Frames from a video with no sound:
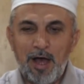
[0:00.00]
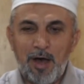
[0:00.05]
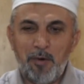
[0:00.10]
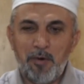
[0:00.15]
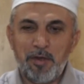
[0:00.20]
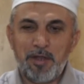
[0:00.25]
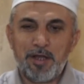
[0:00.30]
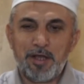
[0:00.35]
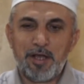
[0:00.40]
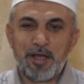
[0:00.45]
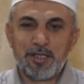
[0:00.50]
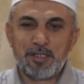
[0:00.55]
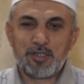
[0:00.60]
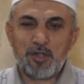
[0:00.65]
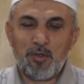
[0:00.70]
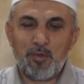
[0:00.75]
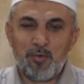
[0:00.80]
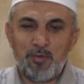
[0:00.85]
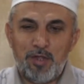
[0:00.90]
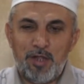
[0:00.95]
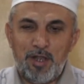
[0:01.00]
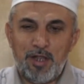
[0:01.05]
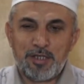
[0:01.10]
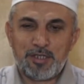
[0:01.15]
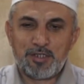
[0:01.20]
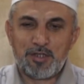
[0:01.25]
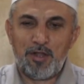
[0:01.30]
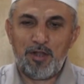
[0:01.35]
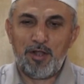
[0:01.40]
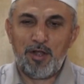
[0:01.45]
Поэтому нам надо
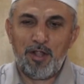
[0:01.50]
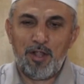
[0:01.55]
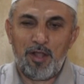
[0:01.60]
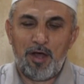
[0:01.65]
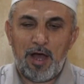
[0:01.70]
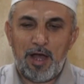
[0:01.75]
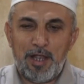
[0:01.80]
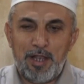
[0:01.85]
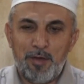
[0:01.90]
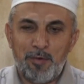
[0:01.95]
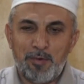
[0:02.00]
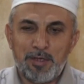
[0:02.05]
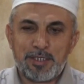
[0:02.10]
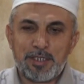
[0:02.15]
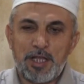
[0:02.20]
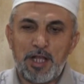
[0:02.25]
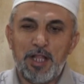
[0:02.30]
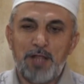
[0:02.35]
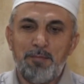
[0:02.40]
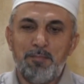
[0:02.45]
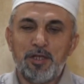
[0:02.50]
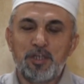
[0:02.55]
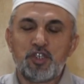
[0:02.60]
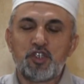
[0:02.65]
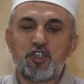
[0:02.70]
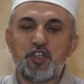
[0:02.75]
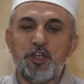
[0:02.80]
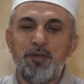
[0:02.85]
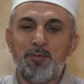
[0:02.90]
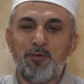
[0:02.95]
изучать историю и доносить ее
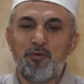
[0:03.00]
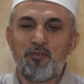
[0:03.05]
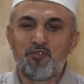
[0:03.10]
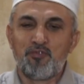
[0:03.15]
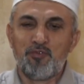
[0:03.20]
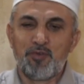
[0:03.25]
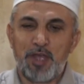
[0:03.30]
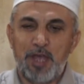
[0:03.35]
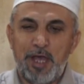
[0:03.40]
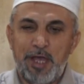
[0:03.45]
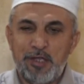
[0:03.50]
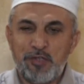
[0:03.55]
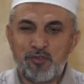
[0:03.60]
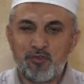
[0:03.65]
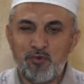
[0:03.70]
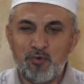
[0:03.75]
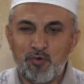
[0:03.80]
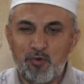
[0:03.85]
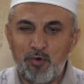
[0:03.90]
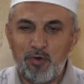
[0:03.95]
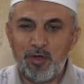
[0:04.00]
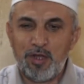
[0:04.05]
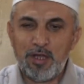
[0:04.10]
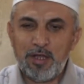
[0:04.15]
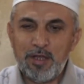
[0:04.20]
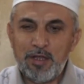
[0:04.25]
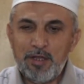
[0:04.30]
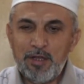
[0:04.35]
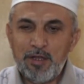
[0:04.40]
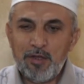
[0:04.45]
до общества, чтобы видеть,
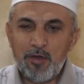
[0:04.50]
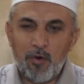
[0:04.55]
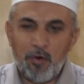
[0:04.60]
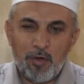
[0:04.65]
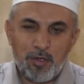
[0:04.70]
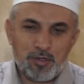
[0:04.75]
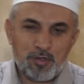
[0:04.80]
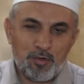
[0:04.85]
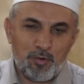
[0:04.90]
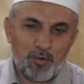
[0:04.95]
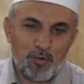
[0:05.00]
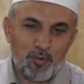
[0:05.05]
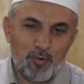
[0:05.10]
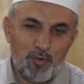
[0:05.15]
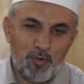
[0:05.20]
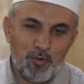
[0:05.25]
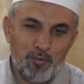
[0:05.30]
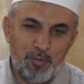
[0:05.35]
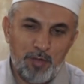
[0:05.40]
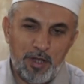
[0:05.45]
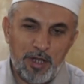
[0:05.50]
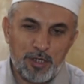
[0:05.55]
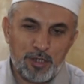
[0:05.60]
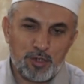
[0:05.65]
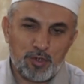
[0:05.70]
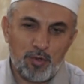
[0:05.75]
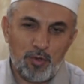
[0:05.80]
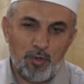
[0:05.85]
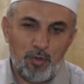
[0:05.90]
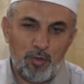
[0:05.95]
как жили наши праведные
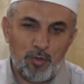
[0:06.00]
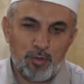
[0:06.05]
предки.